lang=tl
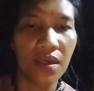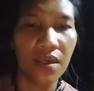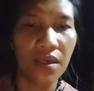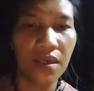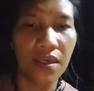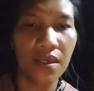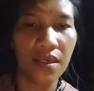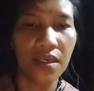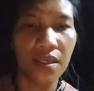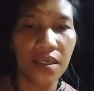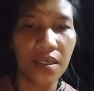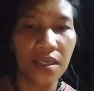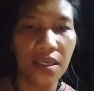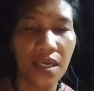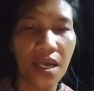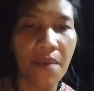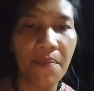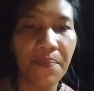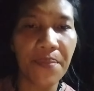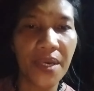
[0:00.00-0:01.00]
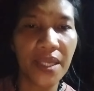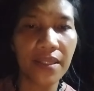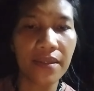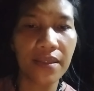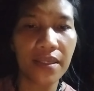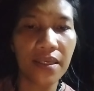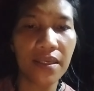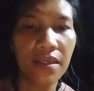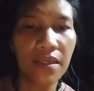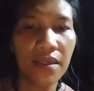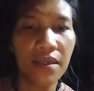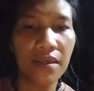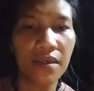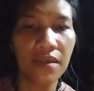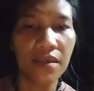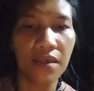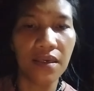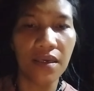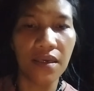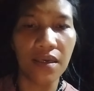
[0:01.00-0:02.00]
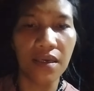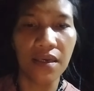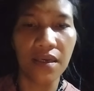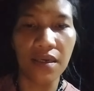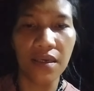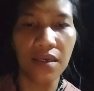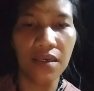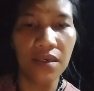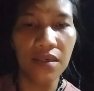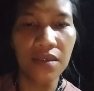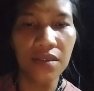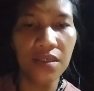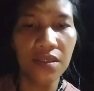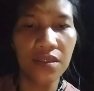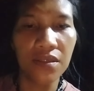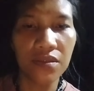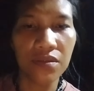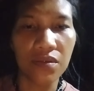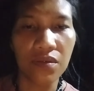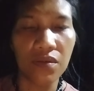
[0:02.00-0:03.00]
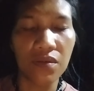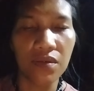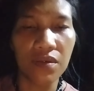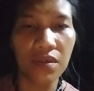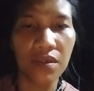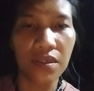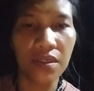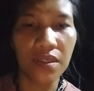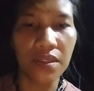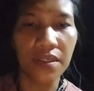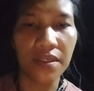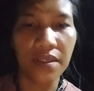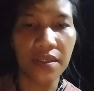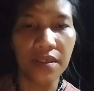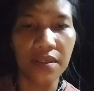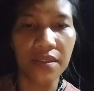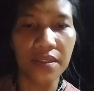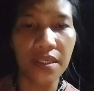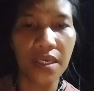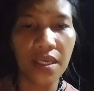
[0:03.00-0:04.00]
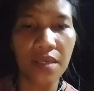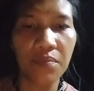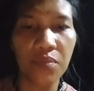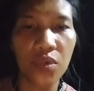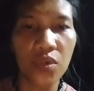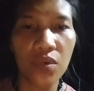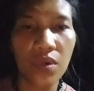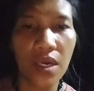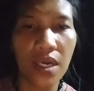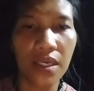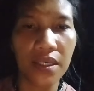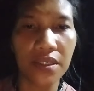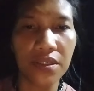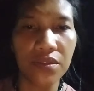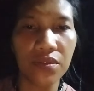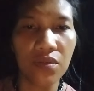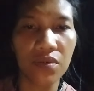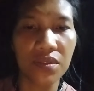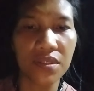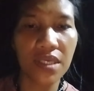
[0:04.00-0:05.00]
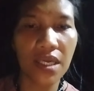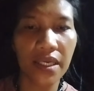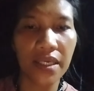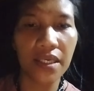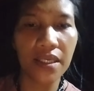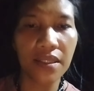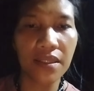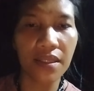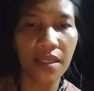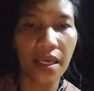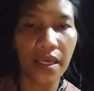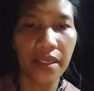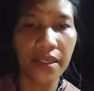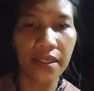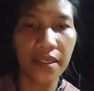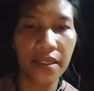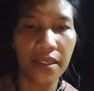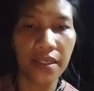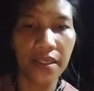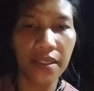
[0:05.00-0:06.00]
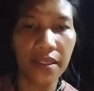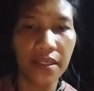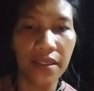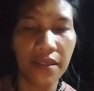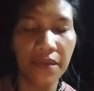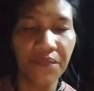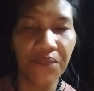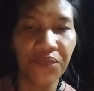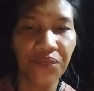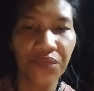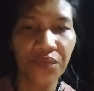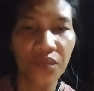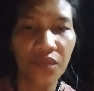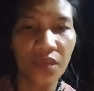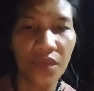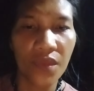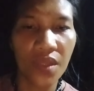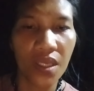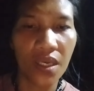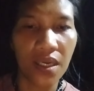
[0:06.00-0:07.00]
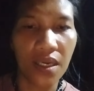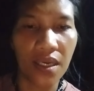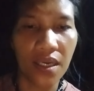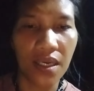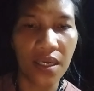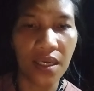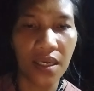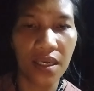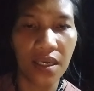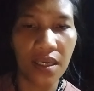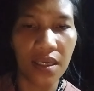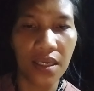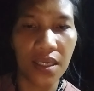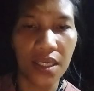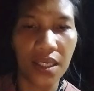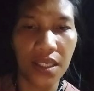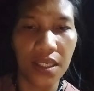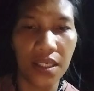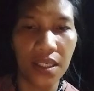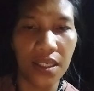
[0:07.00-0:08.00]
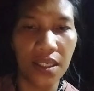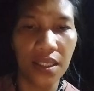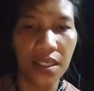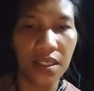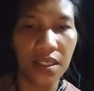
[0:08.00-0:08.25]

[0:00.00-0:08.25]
uh, kampante uh, kung yan po ang inyong sakit ay uh,